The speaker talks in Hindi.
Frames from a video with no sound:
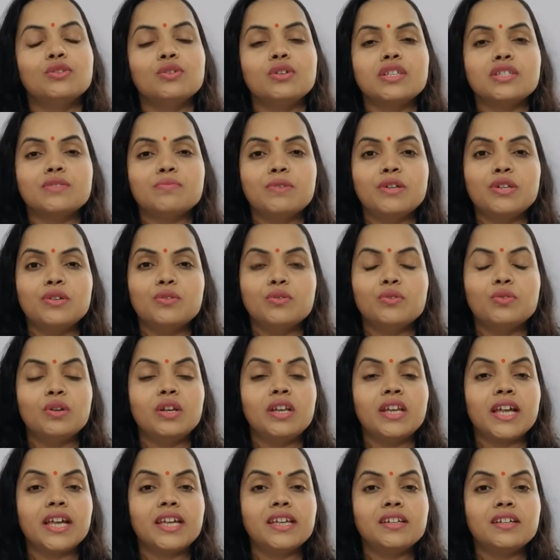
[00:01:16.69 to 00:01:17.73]
तो इस वीडियो को
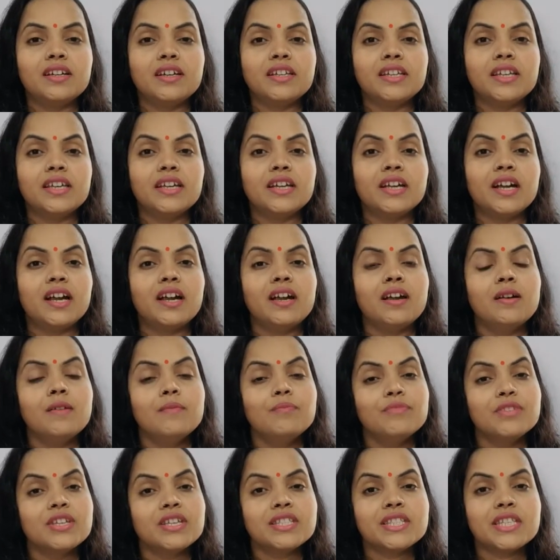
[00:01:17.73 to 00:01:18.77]
लाइक करिएगा
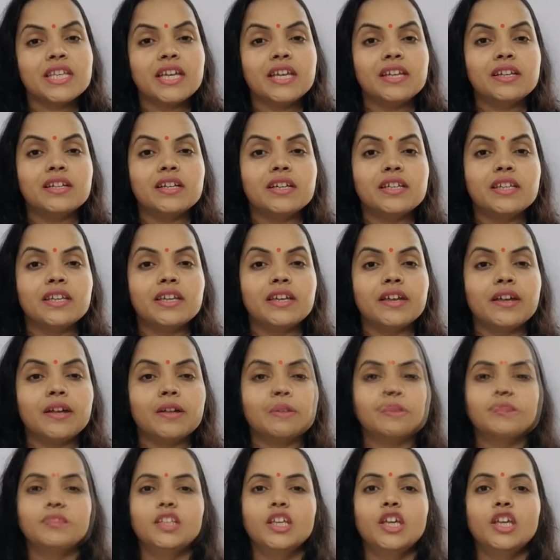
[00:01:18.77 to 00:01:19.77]
शेयर करिएगा